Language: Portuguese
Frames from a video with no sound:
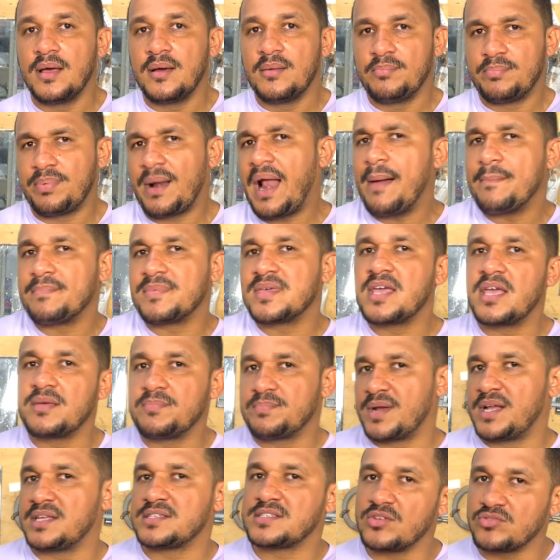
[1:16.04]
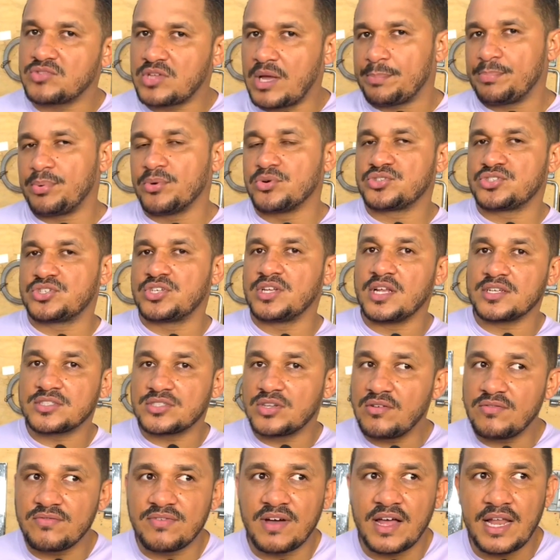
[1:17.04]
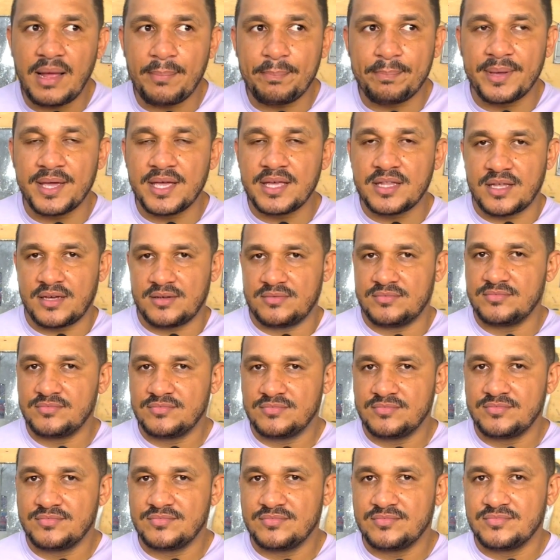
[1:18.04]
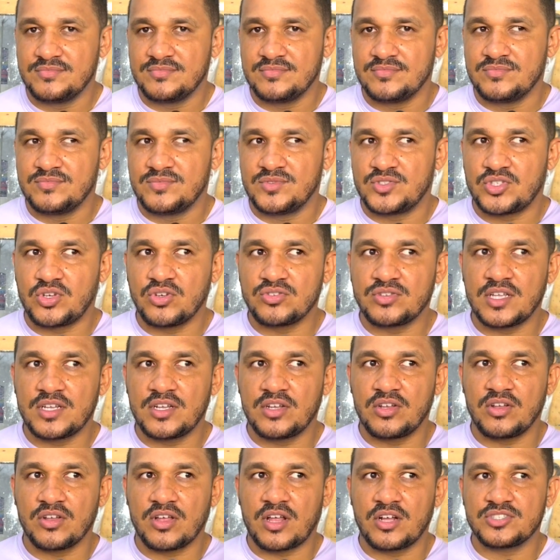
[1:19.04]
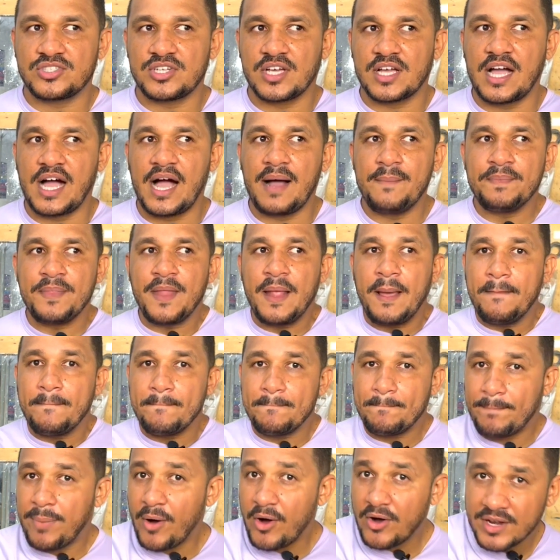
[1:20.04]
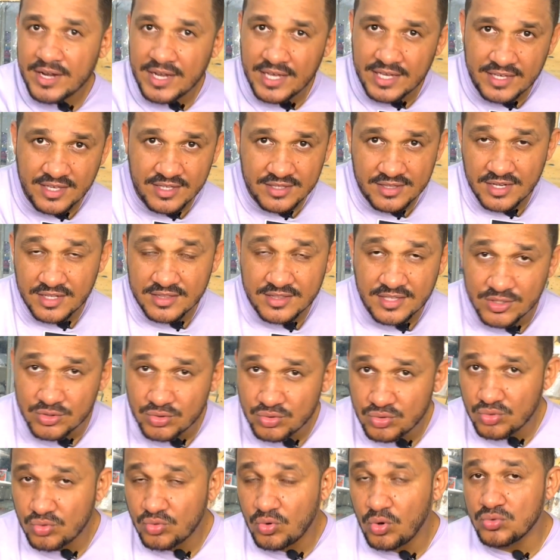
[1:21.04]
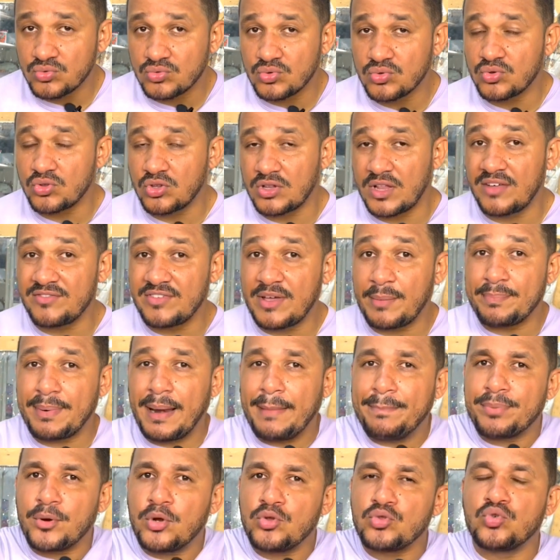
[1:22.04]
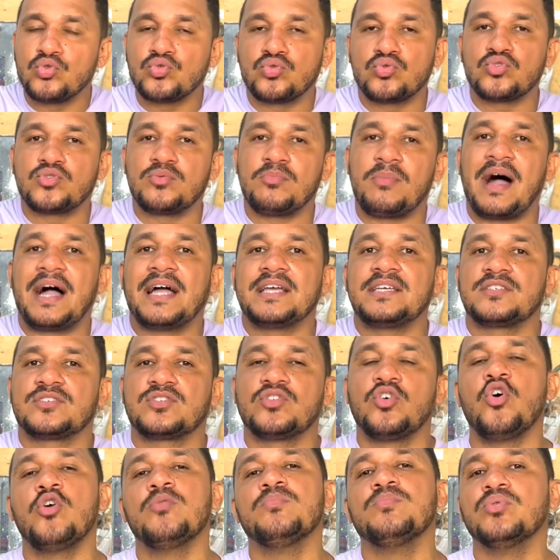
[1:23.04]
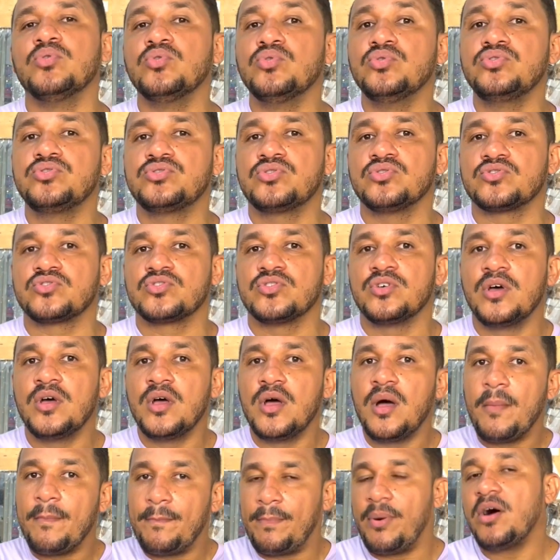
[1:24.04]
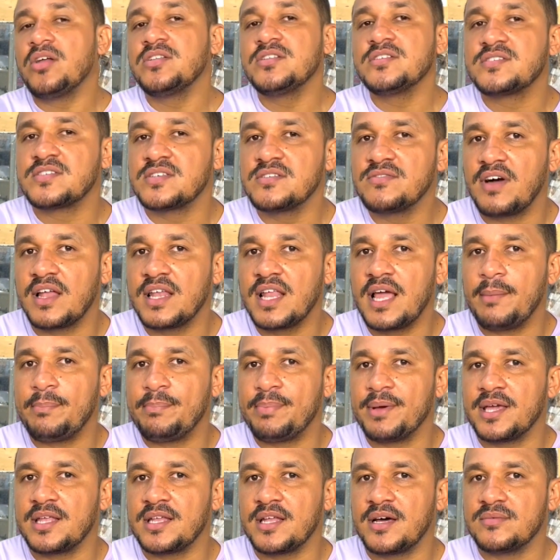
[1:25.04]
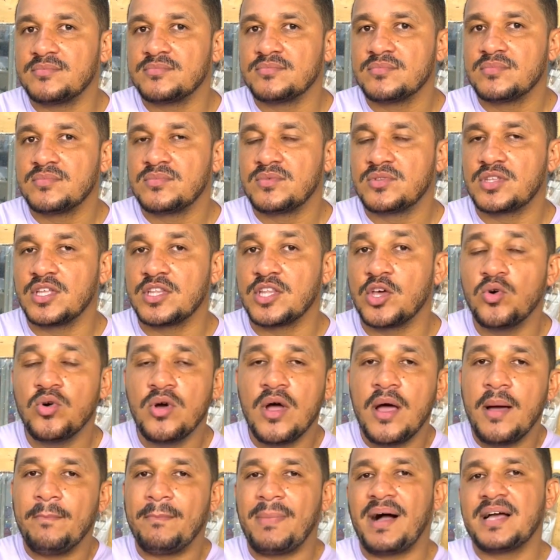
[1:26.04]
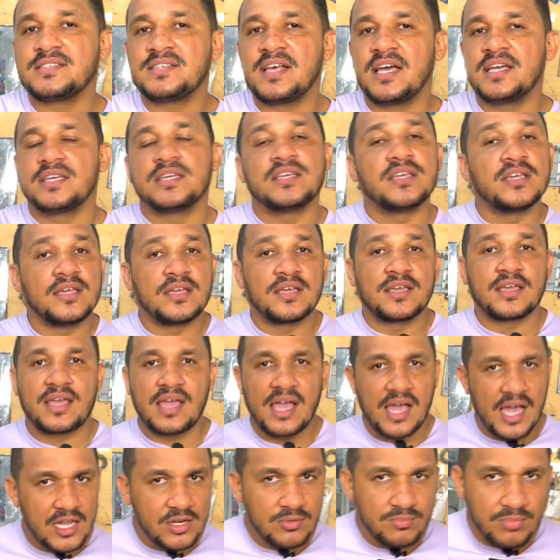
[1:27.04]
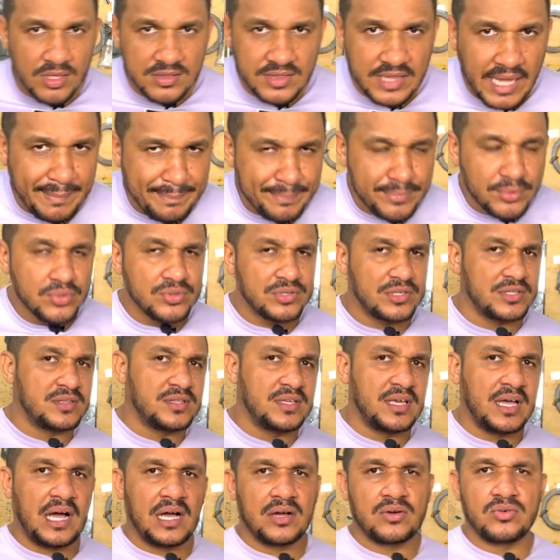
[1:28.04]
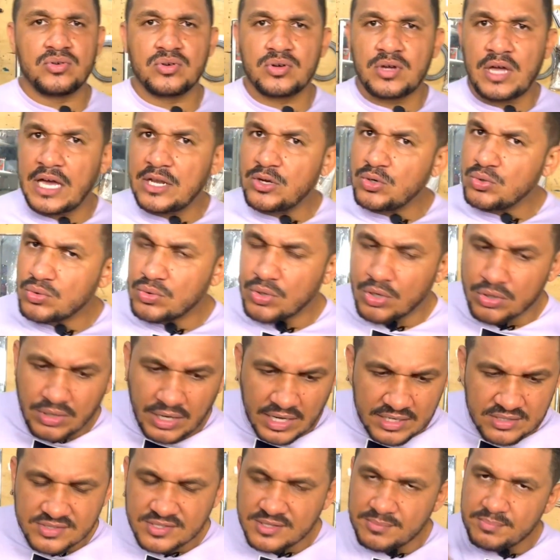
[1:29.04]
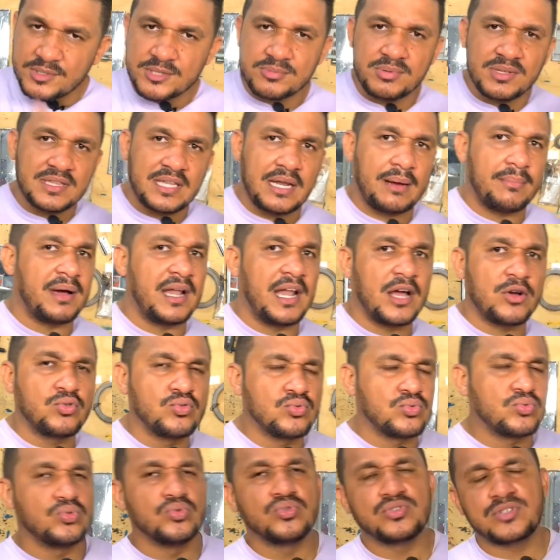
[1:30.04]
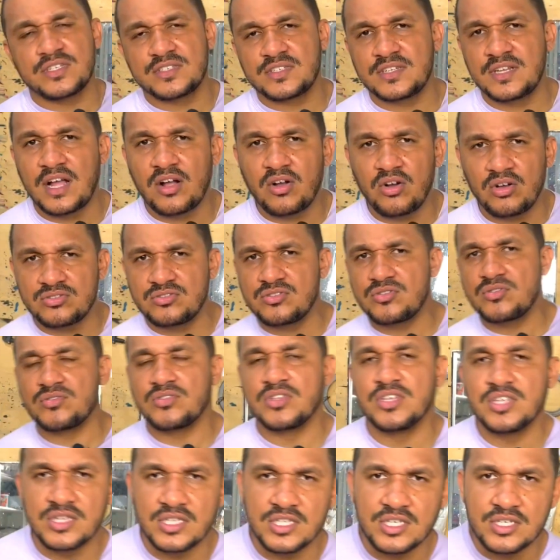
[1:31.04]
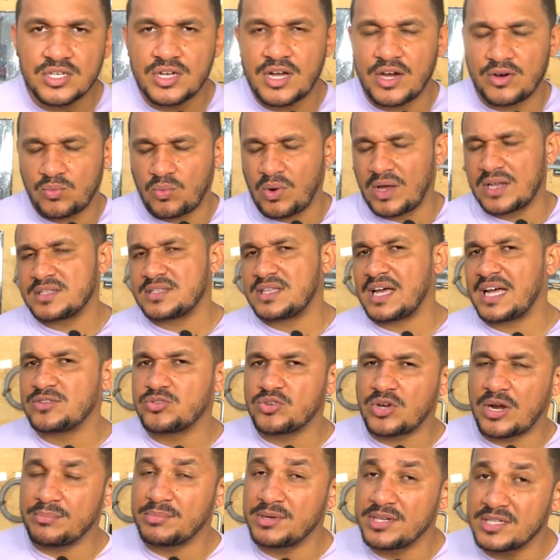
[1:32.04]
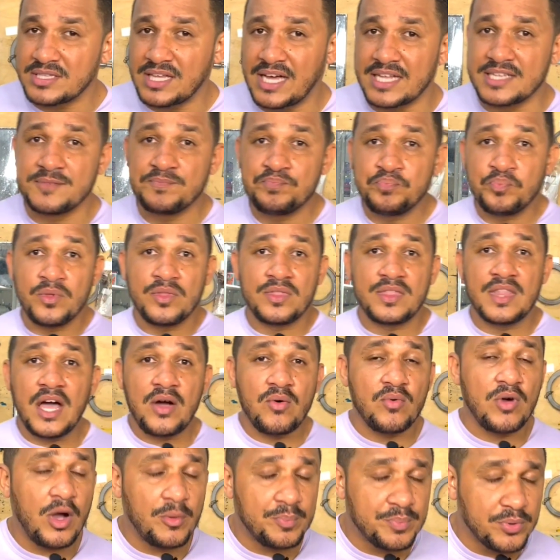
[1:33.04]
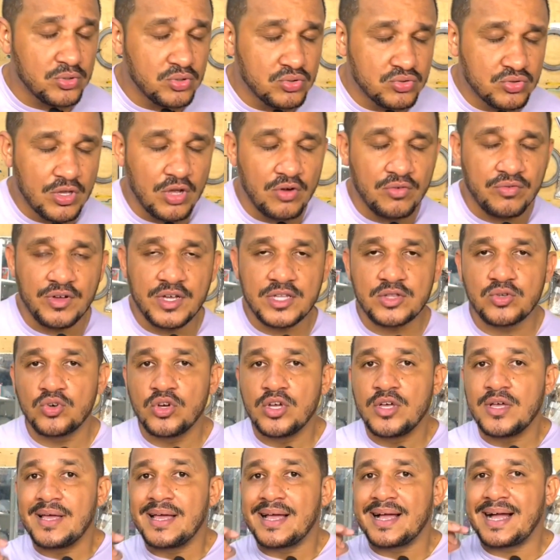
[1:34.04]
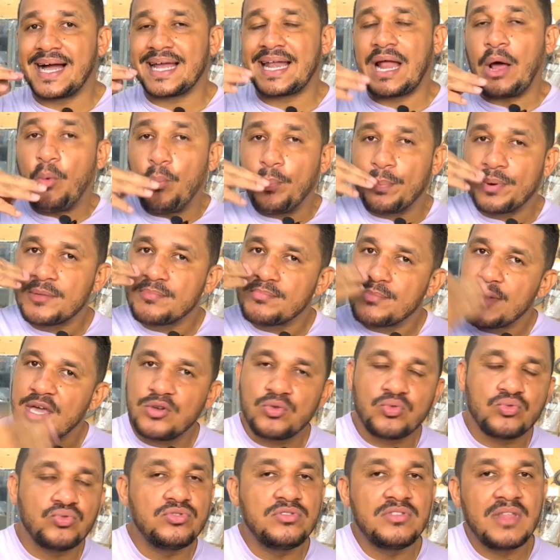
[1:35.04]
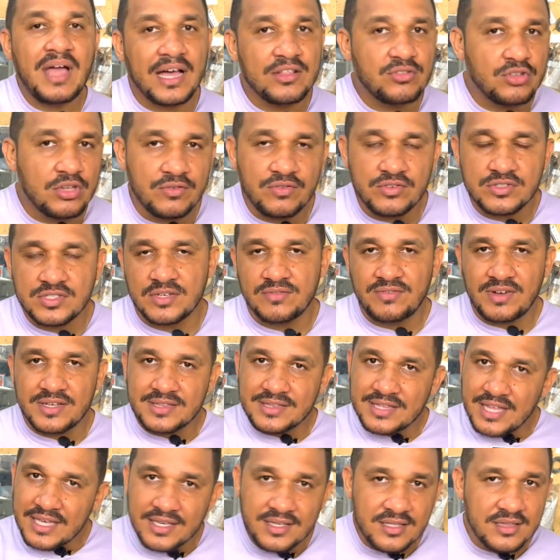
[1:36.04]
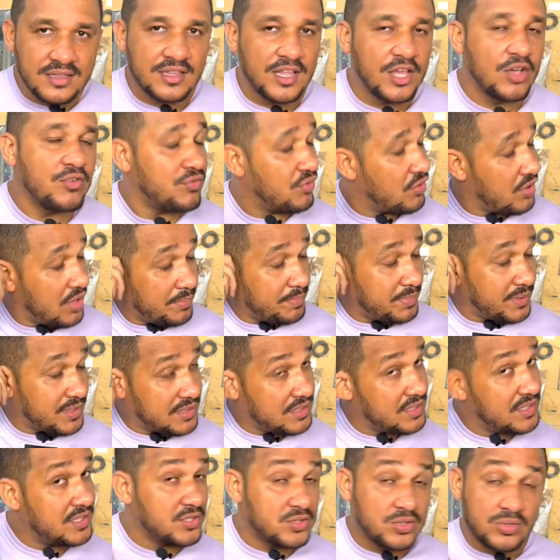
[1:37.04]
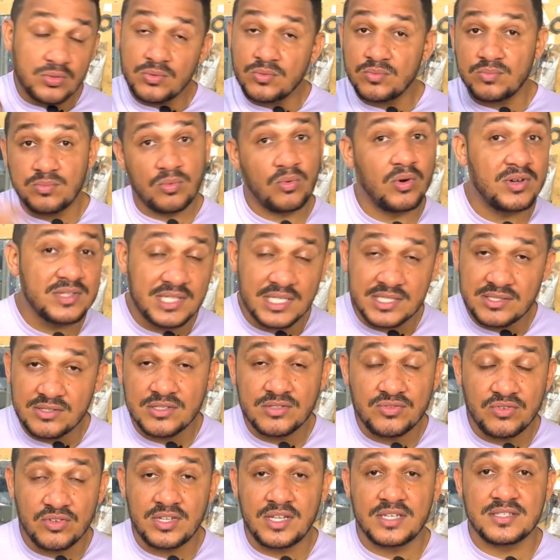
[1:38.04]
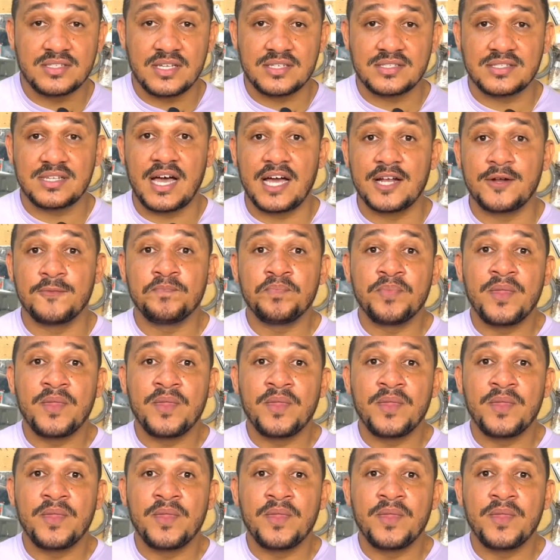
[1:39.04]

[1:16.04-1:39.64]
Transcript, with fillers: Para mim, a impressão de apostilas não vale a pena. Vocês estão entendendo onde eu quero chegar? Porém, entretanto, contudo, todavia, para produtos mais robustos, pode sim valer a pena, entendeu? Mas aí, quero botar book, Tiago, eu quero, eu quero simplesmente trabalhar com custo, esse negócio de, de, de qualidade, durabilidade, não é o produto que eu vendo. Cara, o primeiro cuidado que você vai ter que ter, eu vou repetir isso quantas vezes for necessário,